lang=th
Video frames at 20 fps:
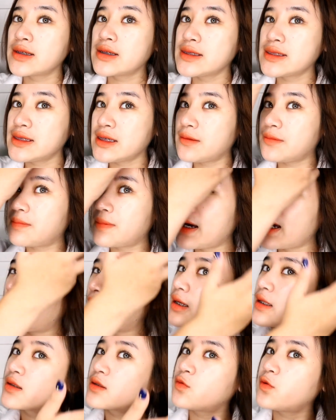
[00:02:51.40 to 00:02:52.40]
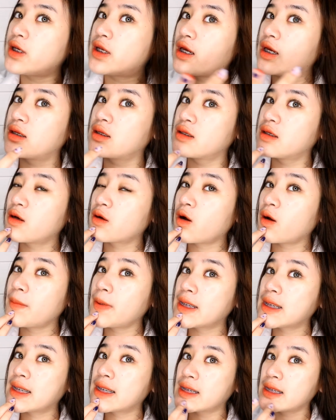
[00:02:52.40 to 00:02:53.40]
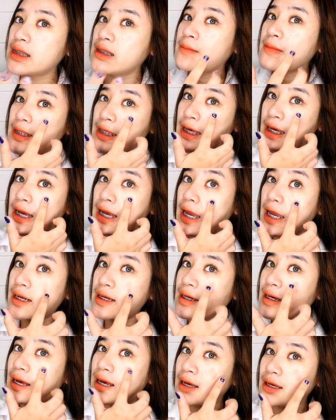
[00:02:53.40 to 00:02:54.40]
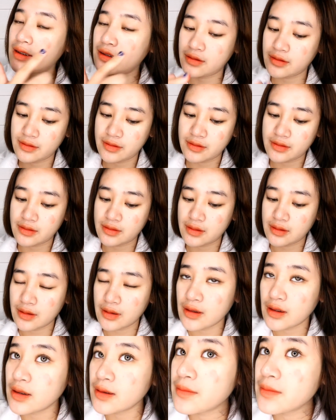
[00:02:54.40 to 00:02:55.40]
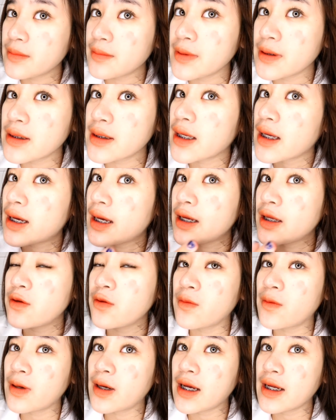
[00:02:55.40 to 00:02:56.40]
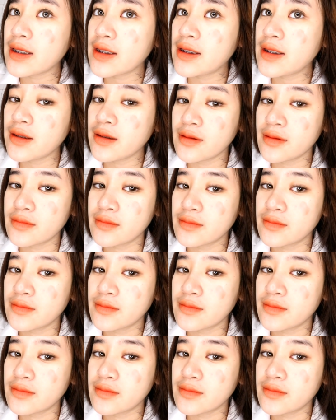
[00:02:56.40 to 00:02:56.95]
คือสีปากสวยนะ แล้วก็เป็นเนื้อครีมเกี่ยง่ายนะคะ พินทาให้ดูข้างนี้